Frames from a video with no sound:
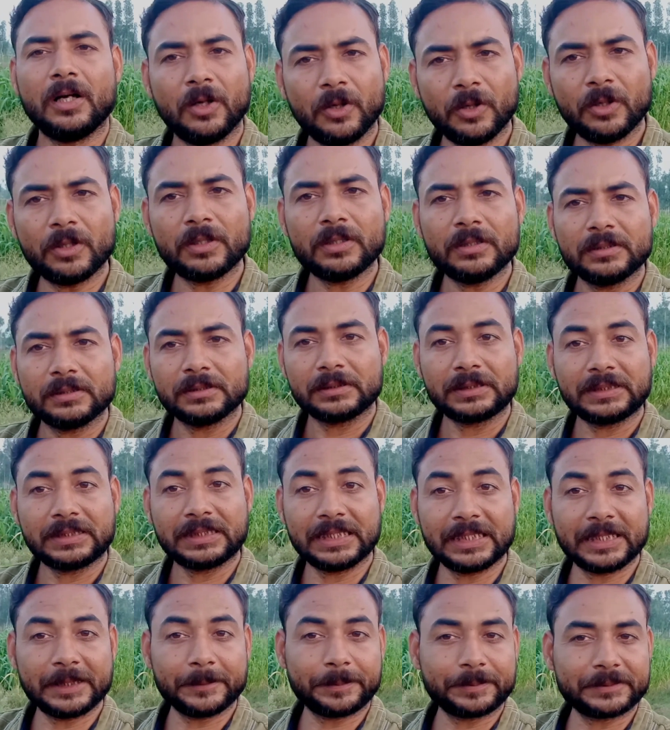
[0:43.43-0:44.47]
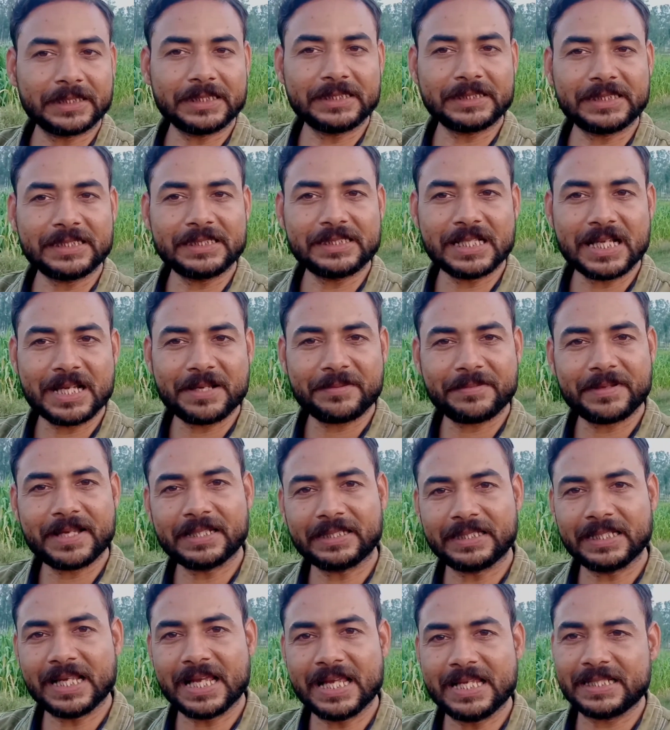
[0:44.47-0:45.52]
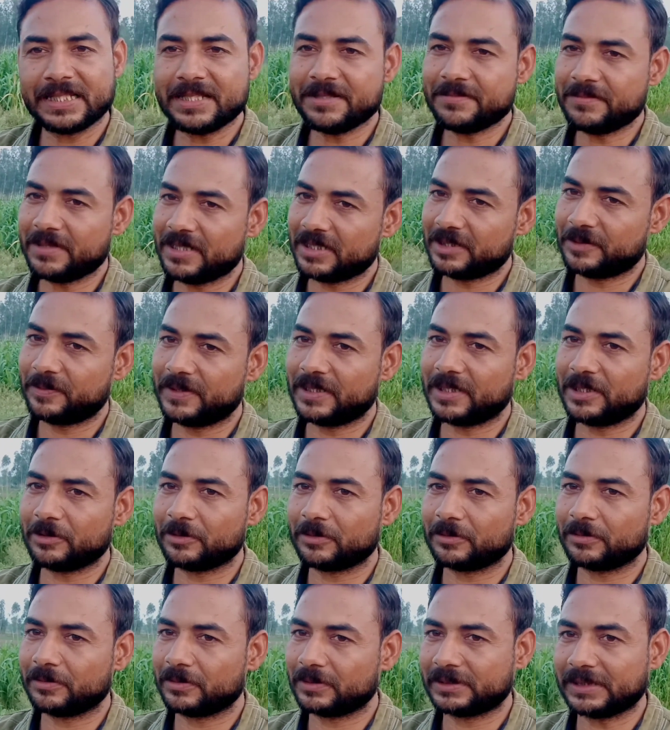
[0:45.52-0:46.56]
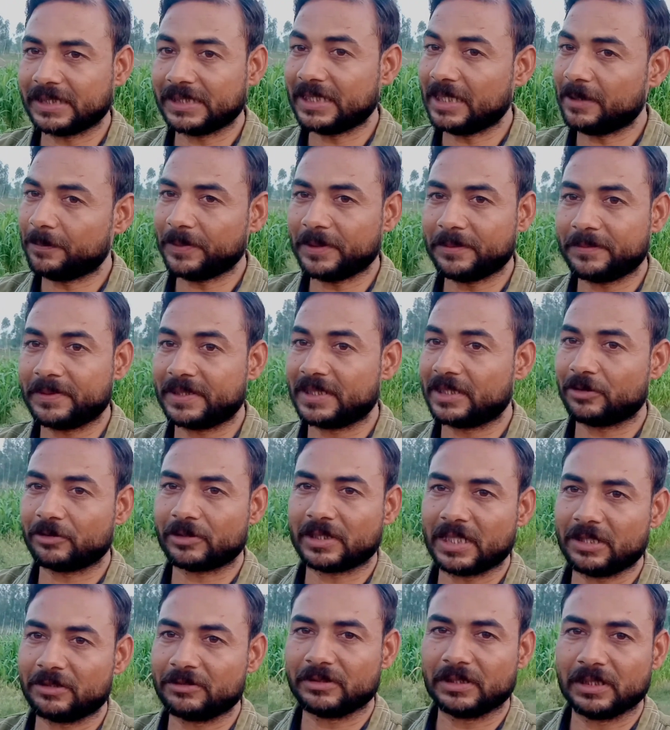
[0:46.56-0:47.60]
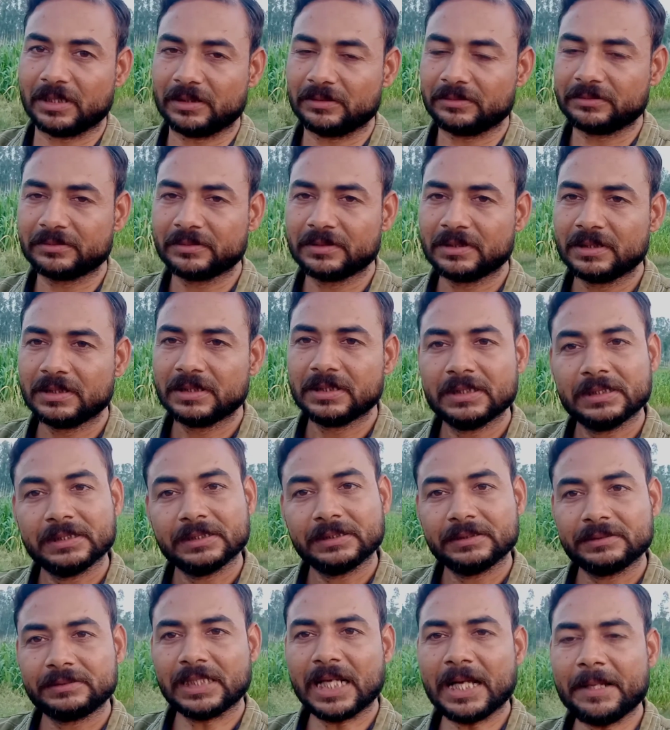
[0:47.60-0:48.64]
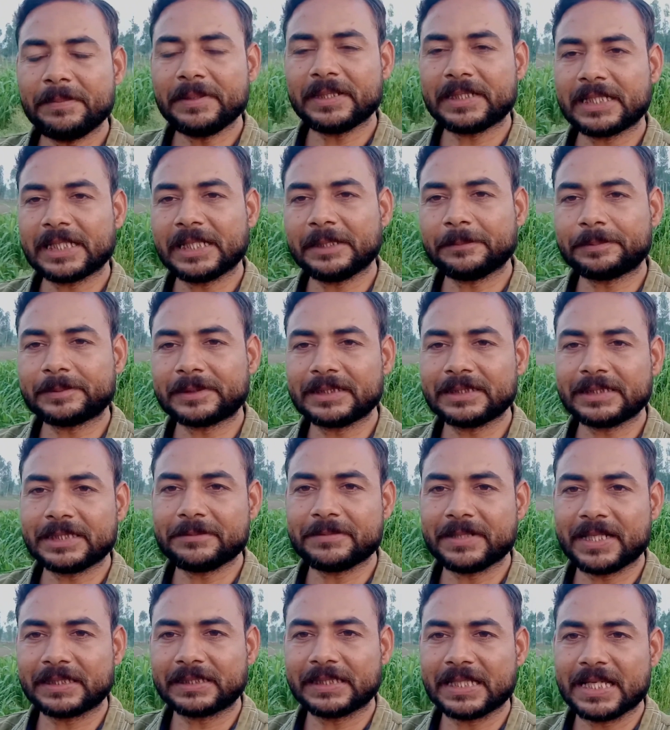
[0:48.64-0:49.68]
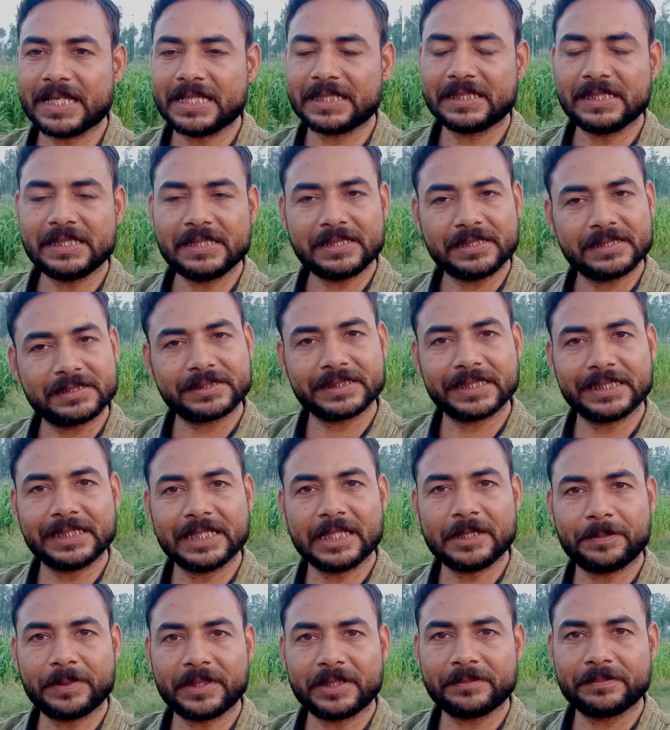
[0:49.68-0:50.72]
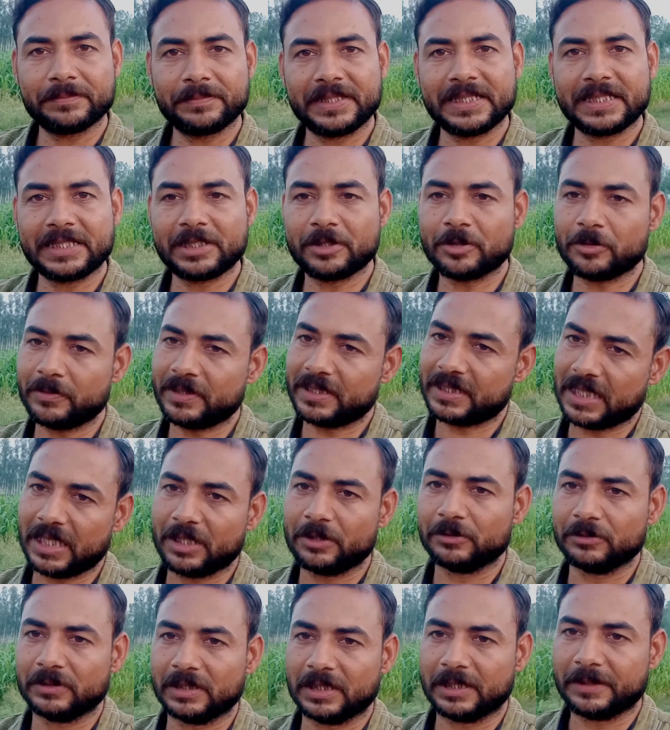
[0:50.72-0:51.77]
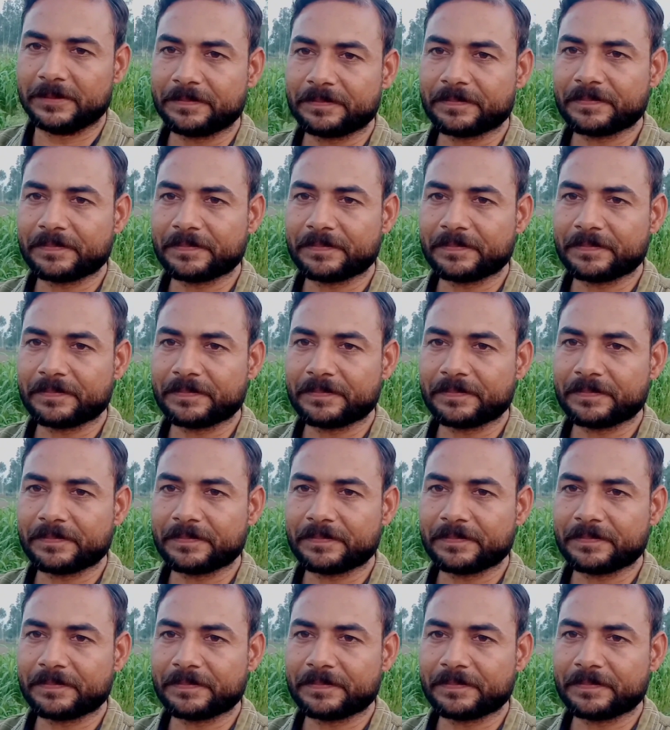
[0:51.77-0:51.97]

और करप्शन की जहाँ बातें आएंगी मैं इस वीडियो चैनल पे वीडियो डालूँगा जहाँ भी करप्शन की बात आएगी इस चैनल पर वीडियो में डालूँगा